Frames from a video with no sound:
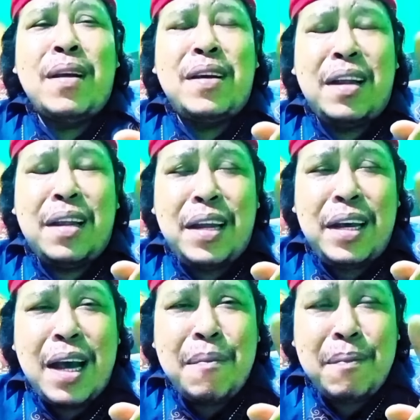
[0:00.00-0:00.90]

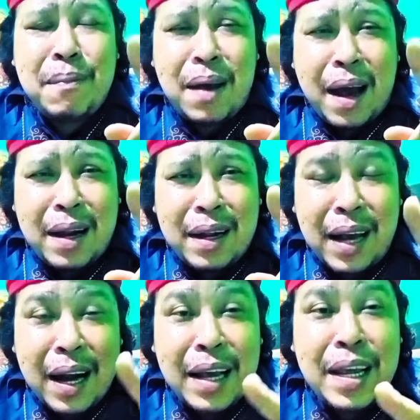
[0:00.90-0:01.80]
setiap
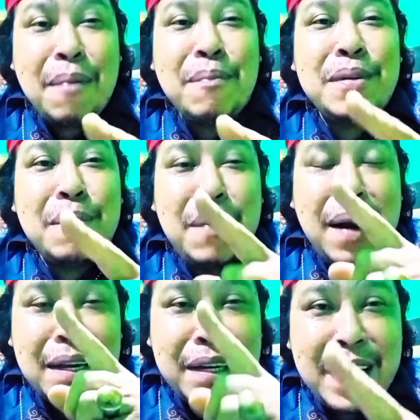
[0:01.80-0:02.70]
antara jam 11
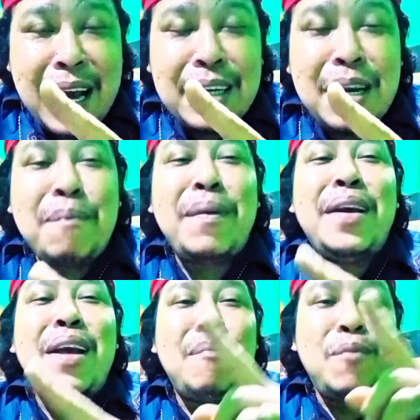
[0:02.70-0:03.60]
siang
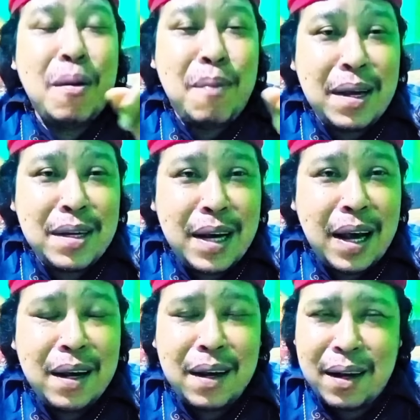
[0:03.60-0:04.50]
sampai jam 12
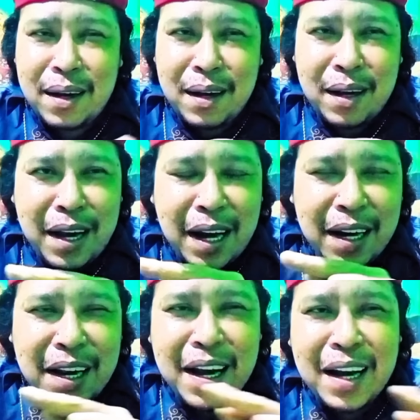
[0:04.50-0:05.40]
siang
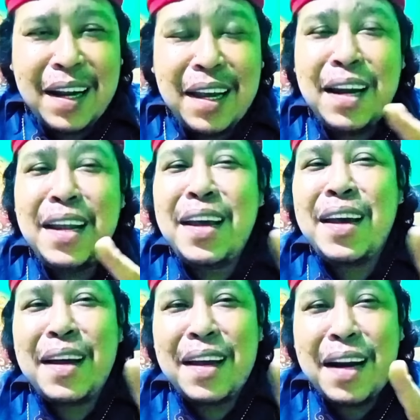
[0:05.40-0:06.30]
ingat-ingat ini
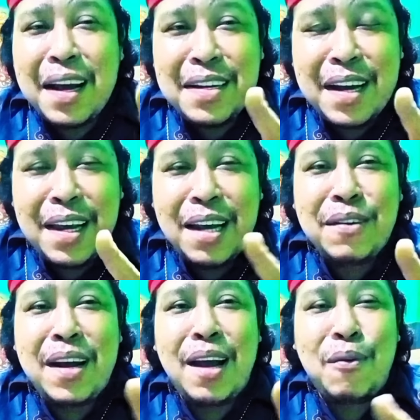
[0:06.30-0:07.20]
rahasianya
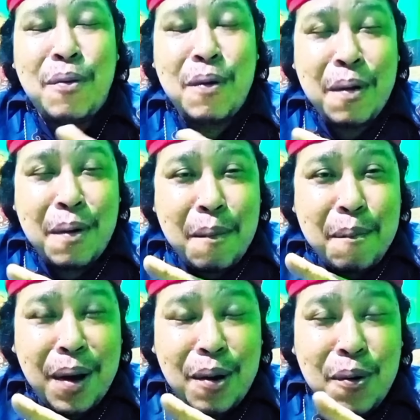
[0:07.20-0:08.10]
saudaraku
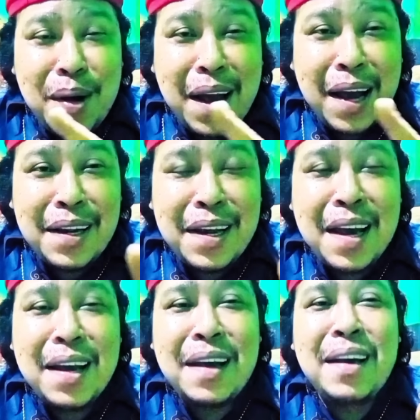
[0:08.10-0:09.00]
penggunaannya